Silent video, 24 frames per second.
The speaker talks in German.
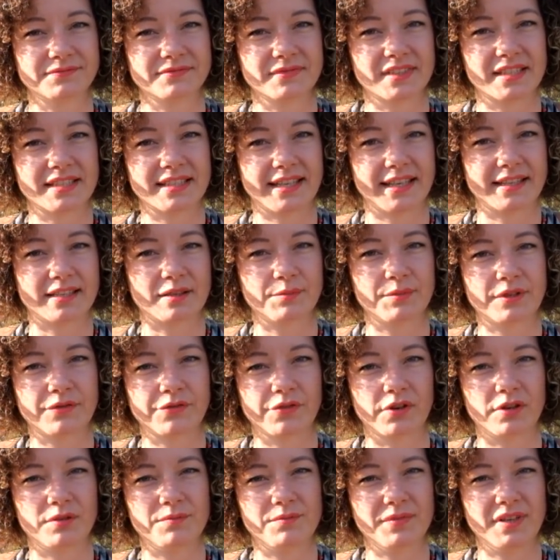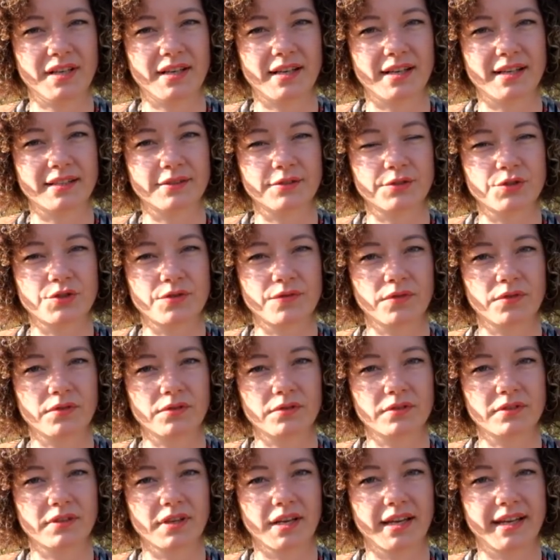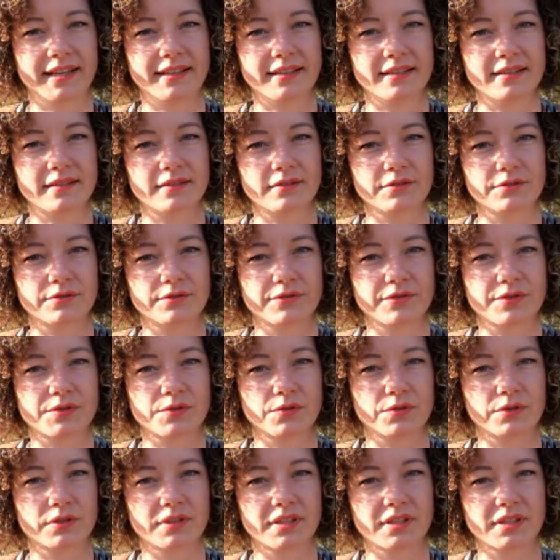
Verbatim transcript: ich gehe da mit vollem Melan und Schwung rein und versuche